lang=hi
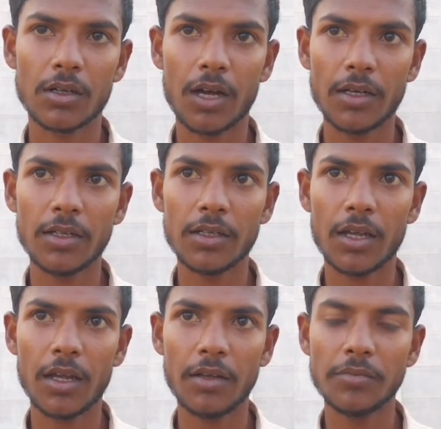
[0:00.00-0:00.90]
कारण
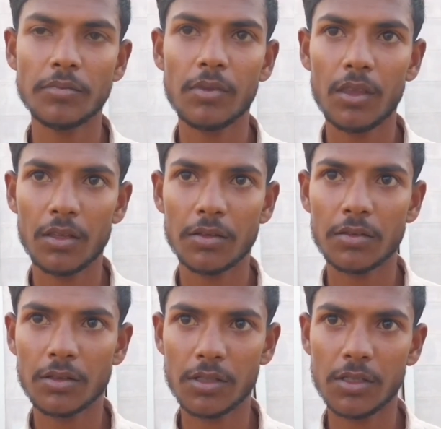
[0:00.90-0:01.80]
क्या है
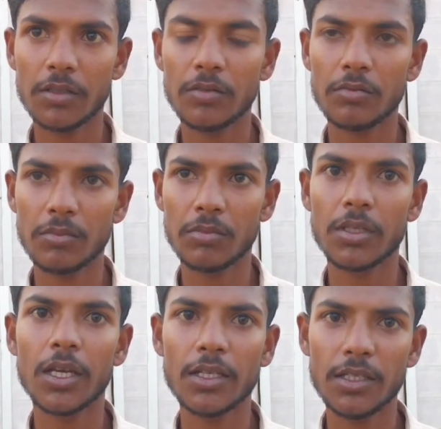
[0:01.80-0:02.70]
कि
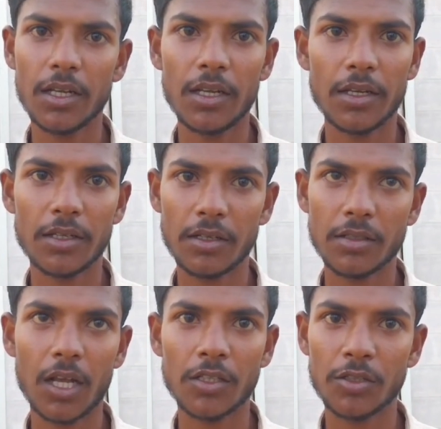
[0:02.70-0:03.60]
दहेज के लिए इनके
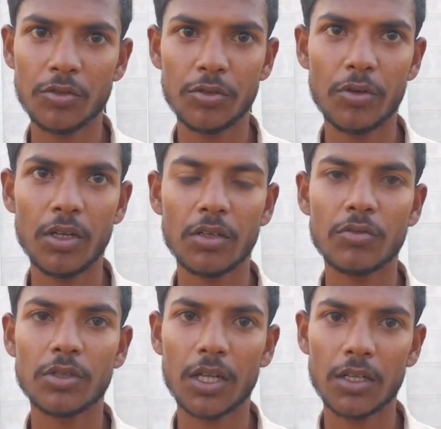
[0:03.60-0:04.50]
सास ससुर जो है ना
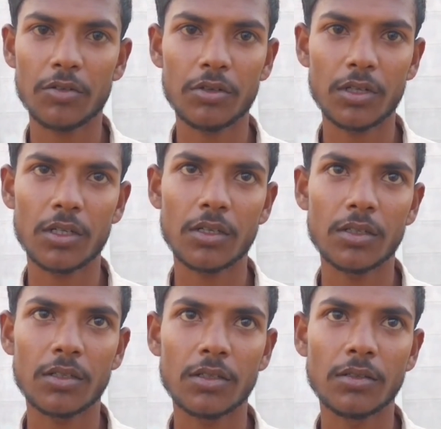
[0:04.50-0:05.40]
कुछ ज़्यादा टॉर्चर
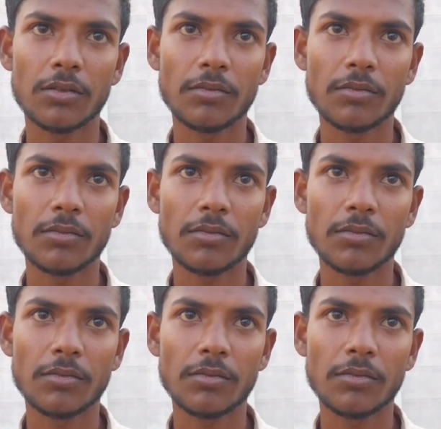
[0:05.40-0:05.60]
करते थे